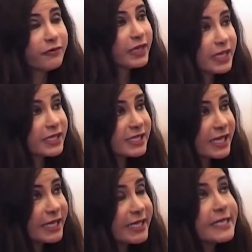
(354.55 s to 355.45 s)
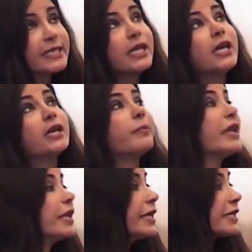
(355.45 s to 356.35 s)
فيك تسالي كثير من
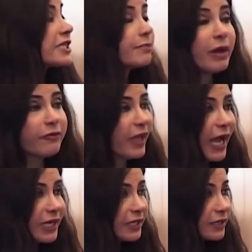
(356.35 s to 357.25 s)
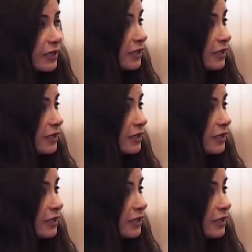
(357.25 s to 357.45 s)
الناس ما في حدا